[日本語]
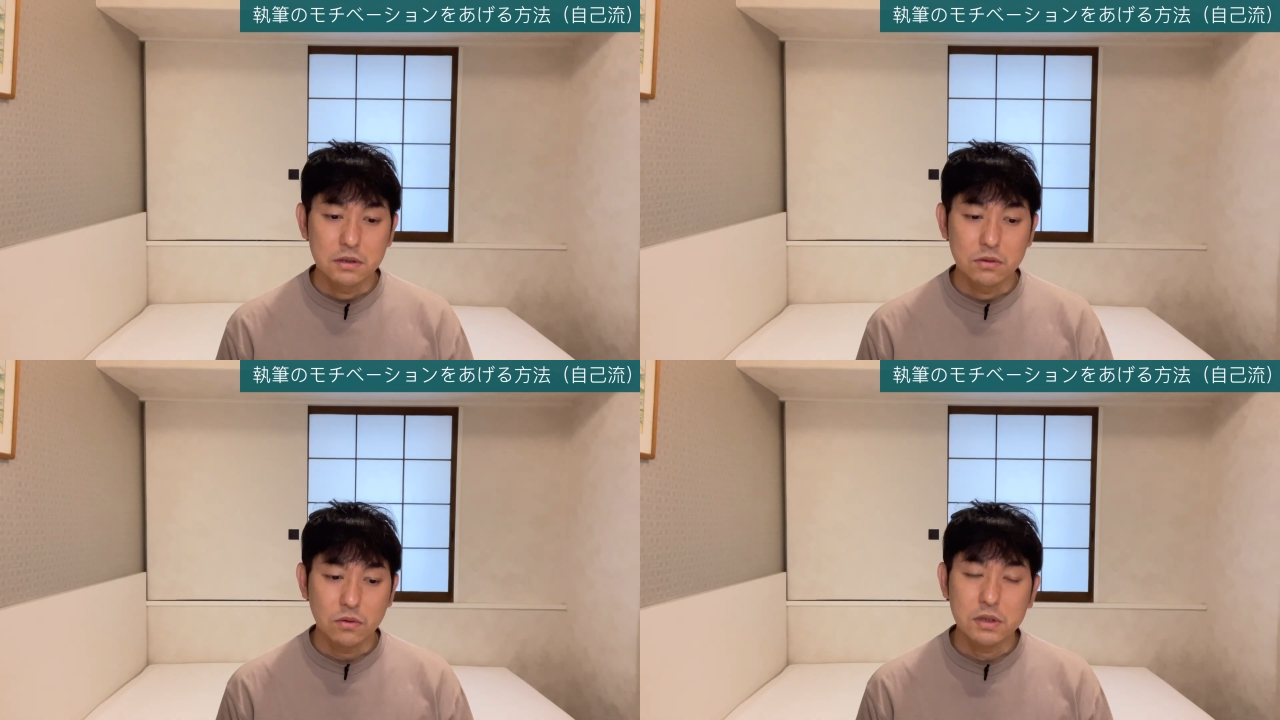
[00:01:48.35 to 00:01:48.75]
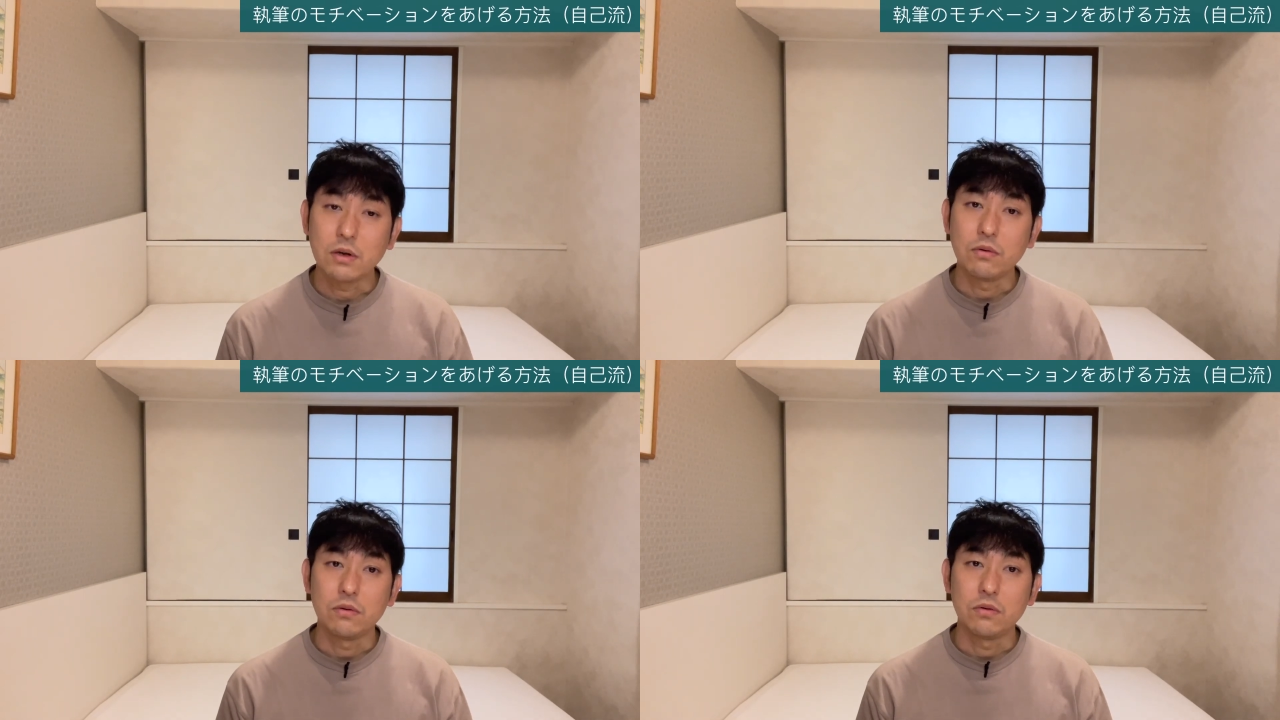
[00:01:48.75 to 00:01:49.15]
どういっ
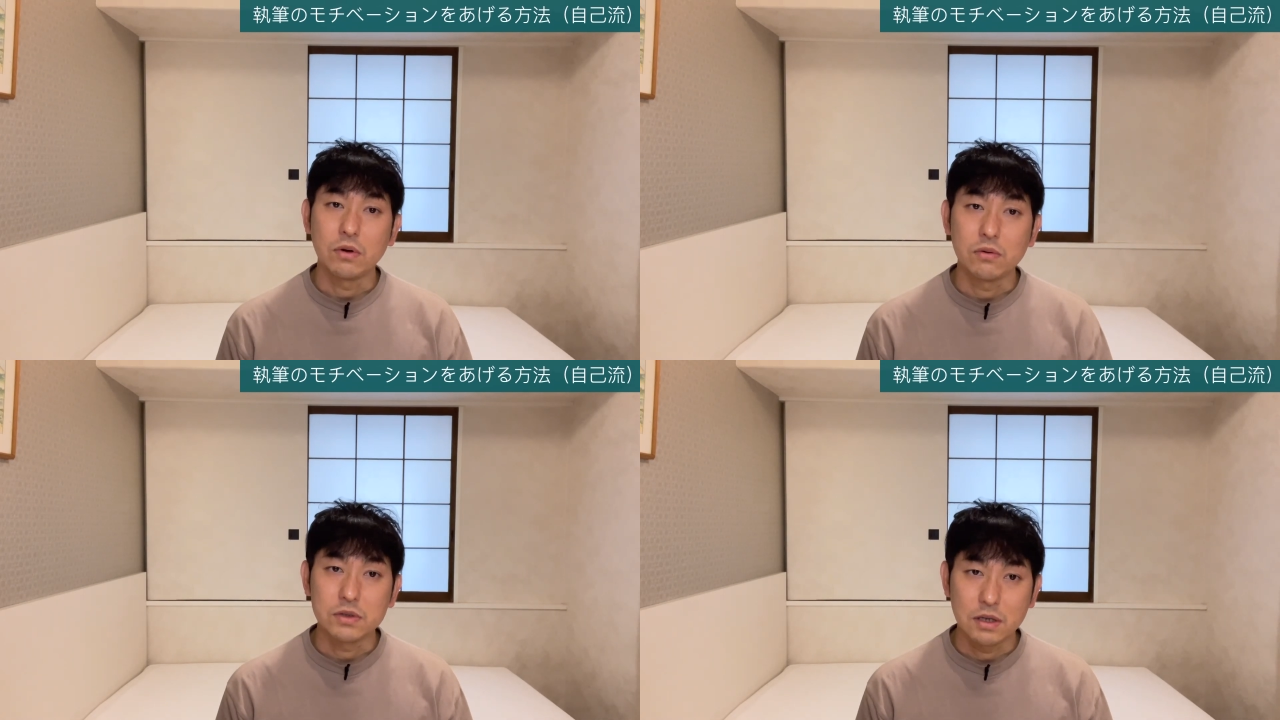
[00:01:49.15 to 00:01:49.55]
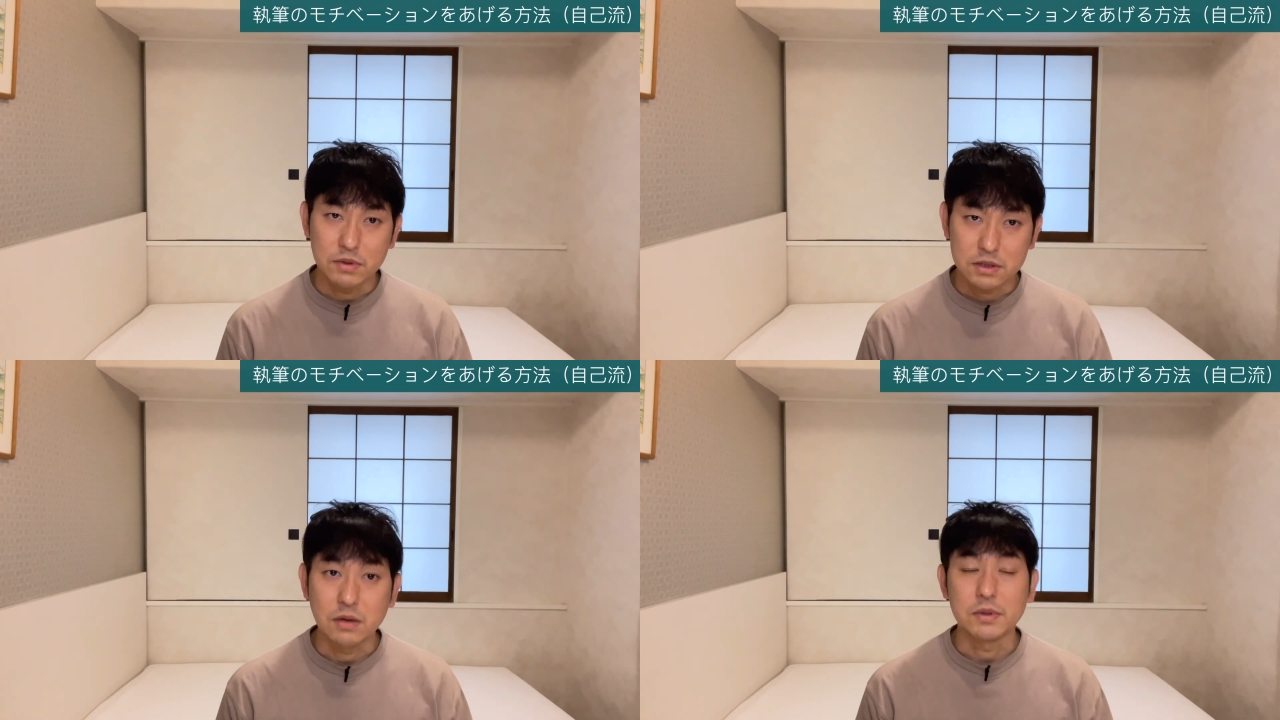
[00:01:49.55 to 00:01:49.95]
た方法がござい
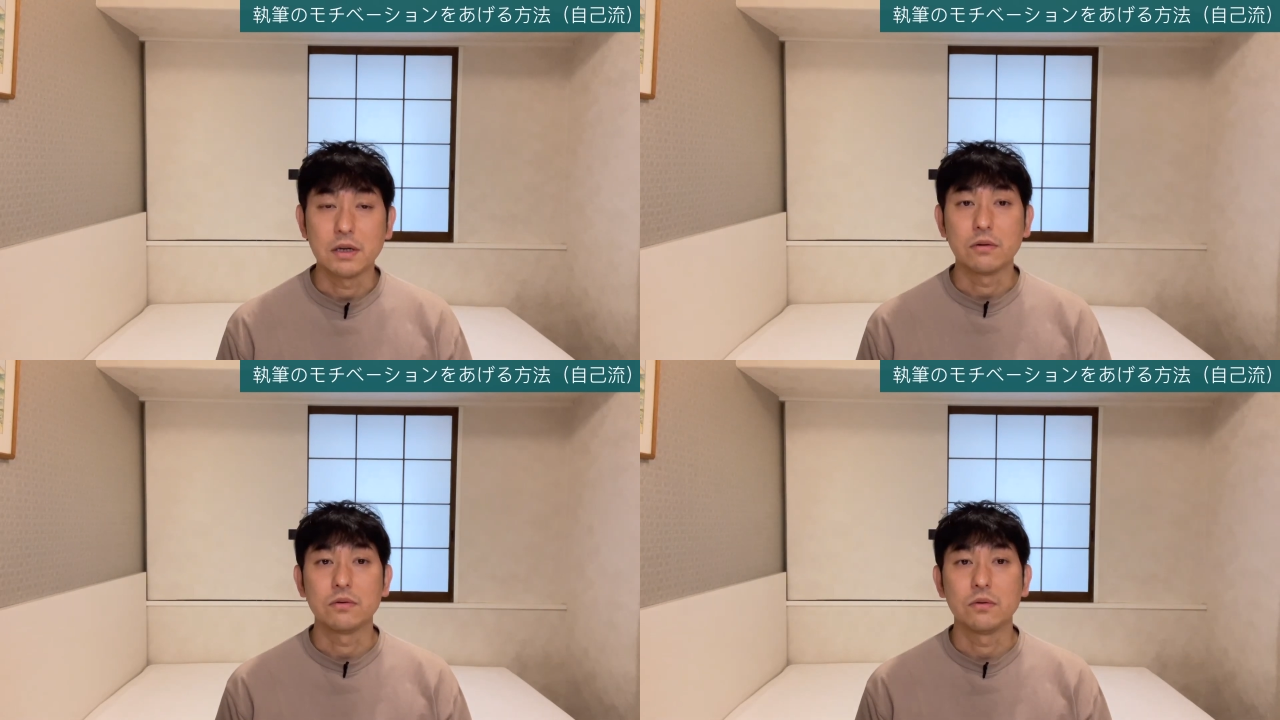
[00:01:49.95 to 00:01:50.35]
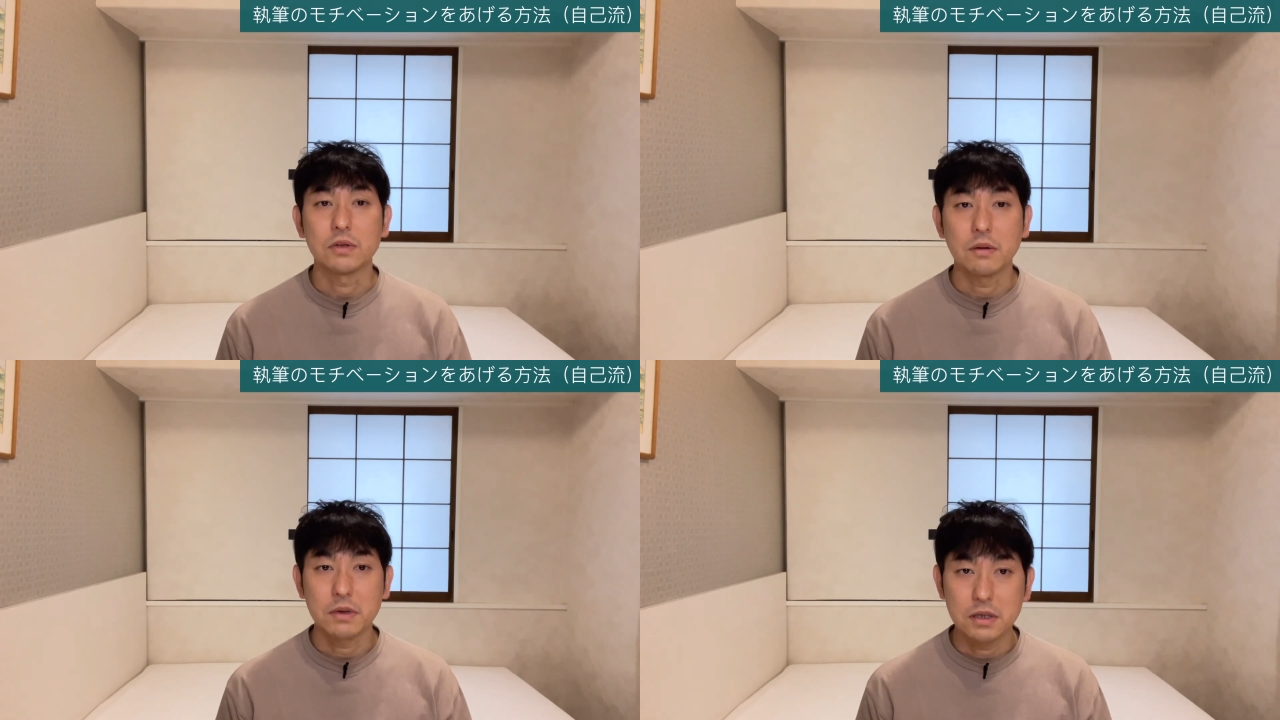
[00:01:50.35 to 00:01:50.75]
ますかみたいなことを
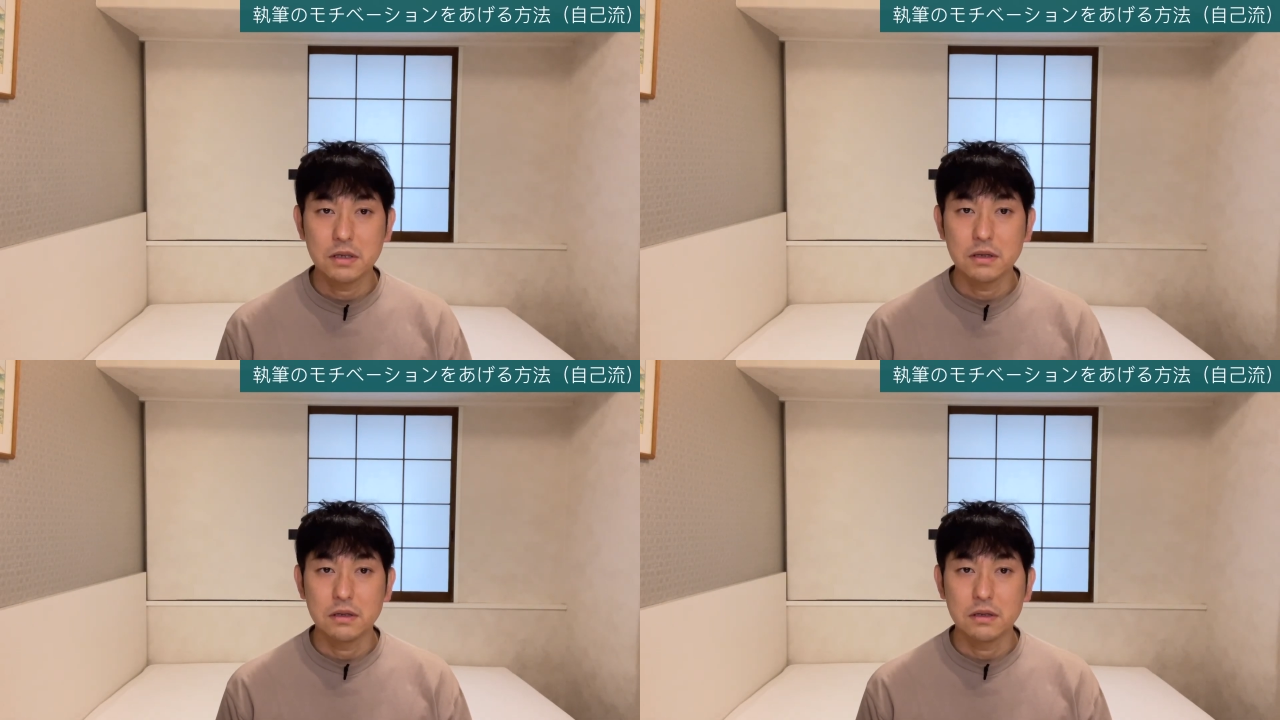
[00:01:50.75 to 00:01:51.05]
たまに